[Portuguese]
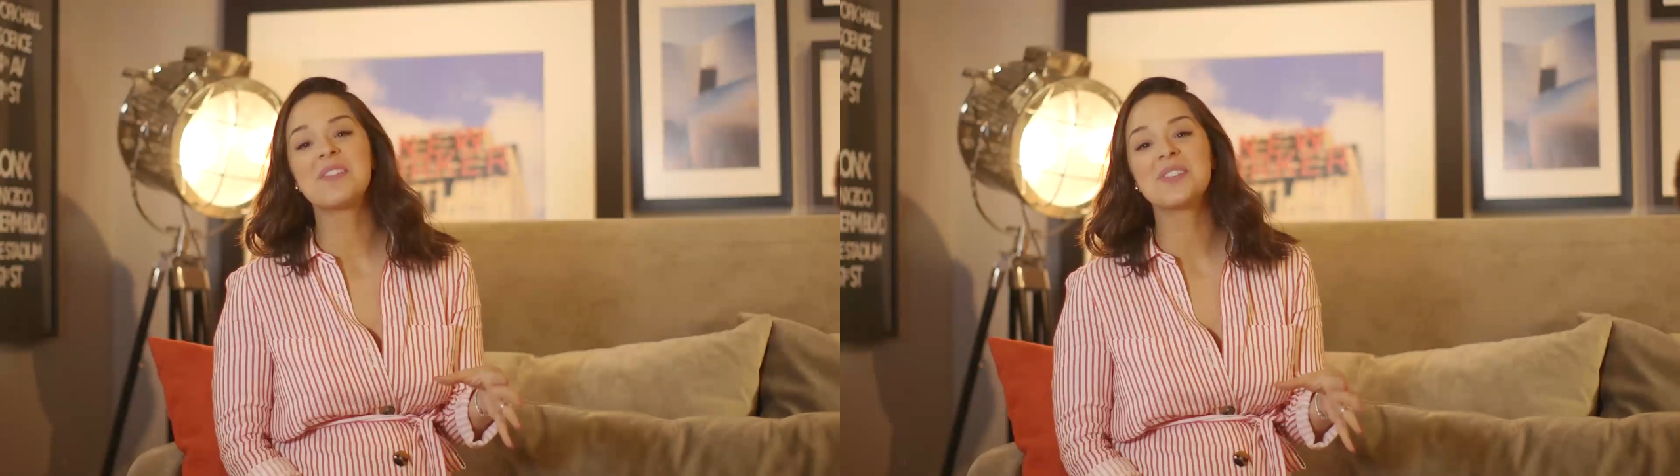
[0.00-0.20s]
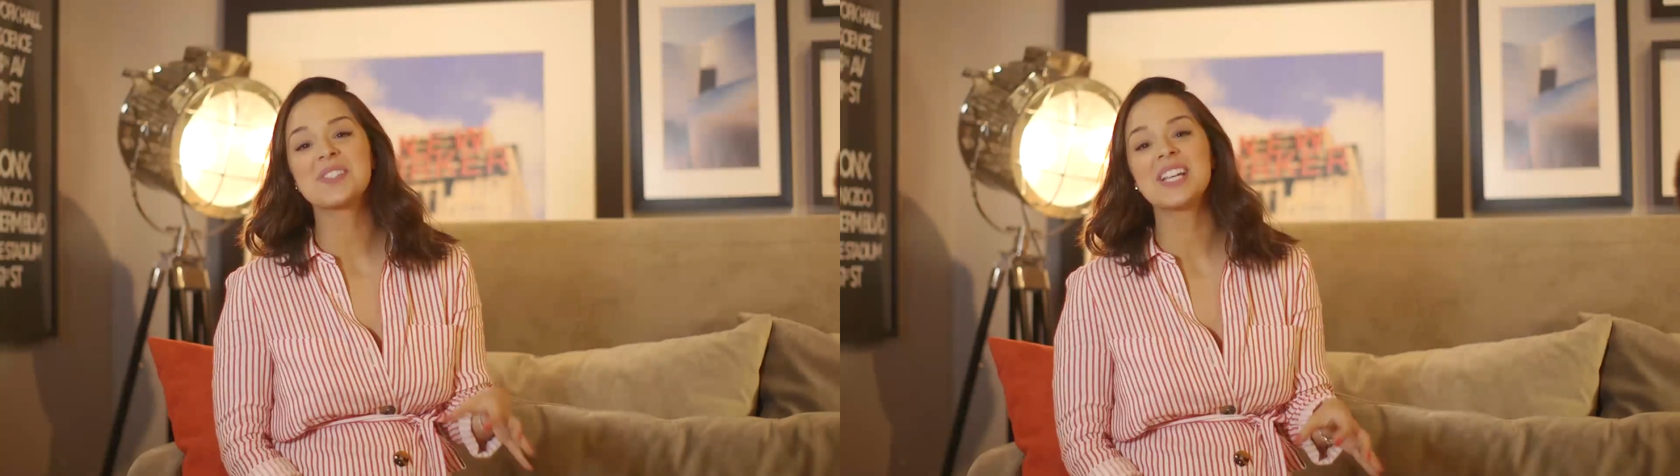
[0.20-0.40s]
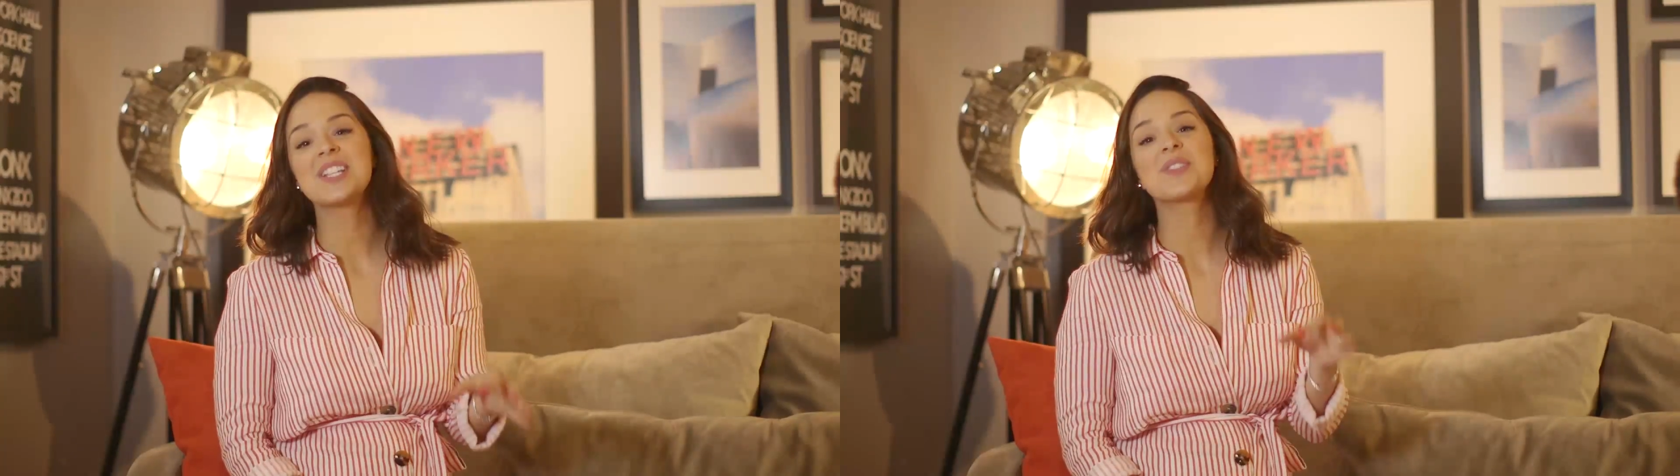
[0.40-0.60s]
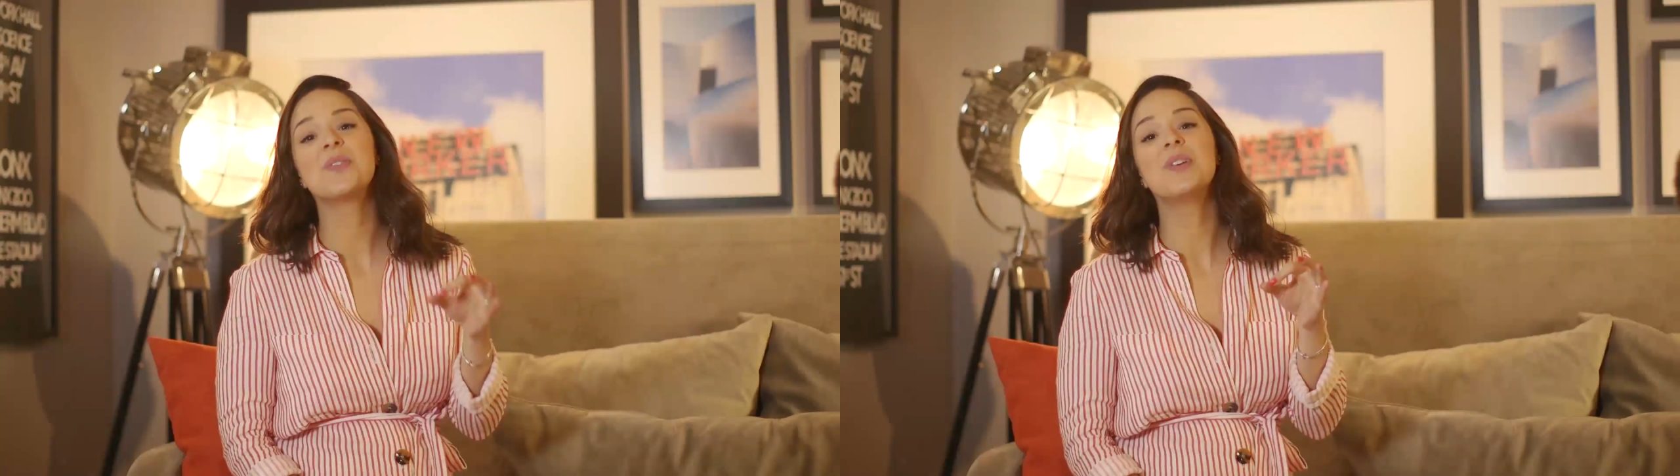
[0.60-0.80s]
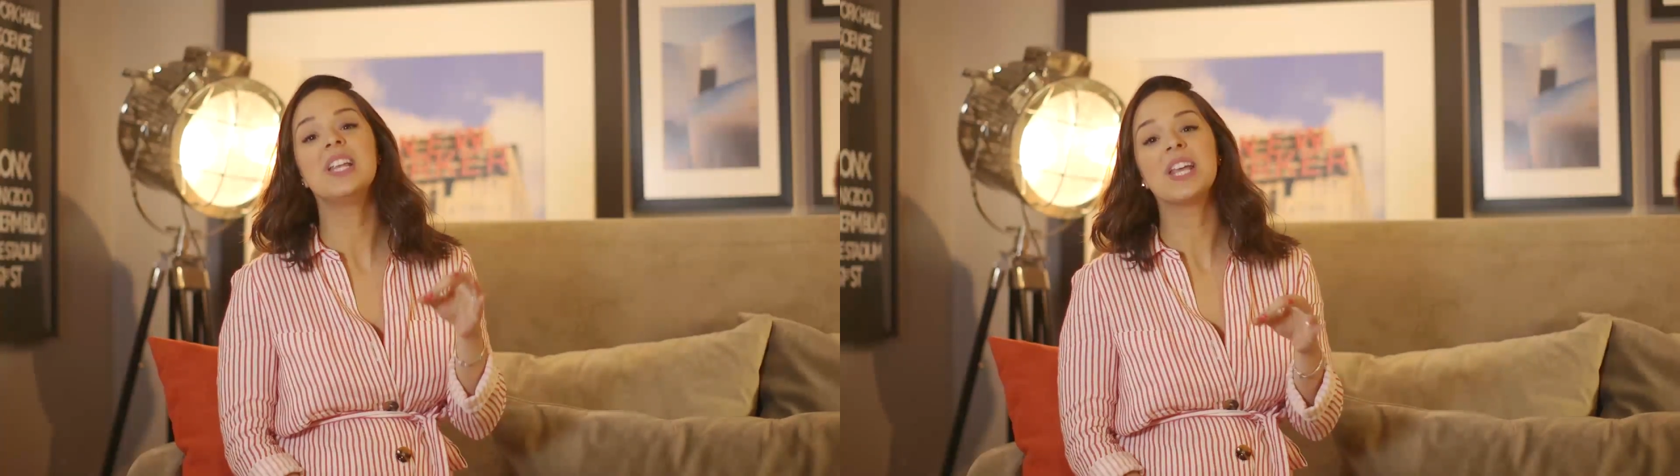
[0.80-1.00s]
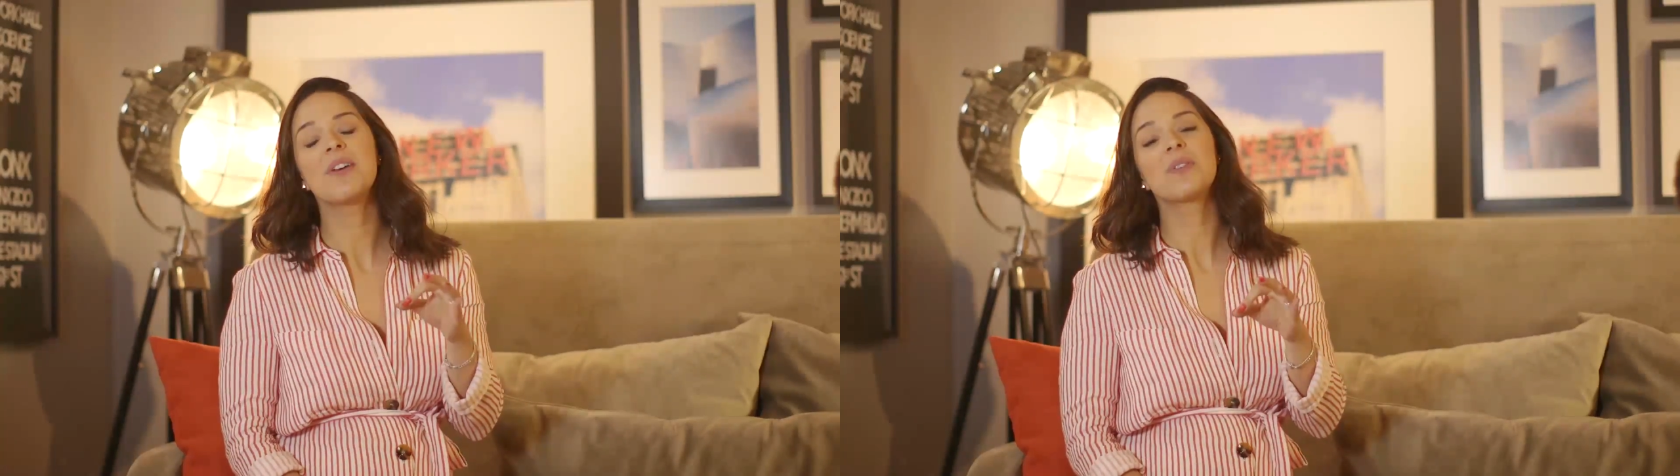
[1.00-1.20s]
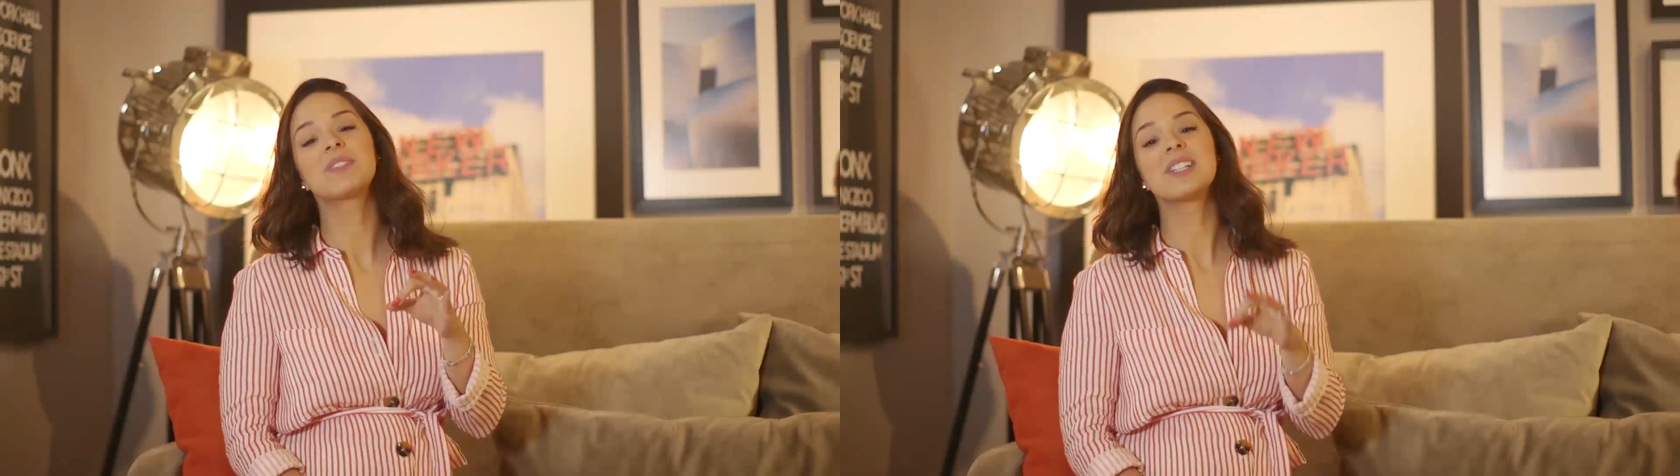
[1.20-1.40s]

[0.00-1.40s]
com vocês, o linho é um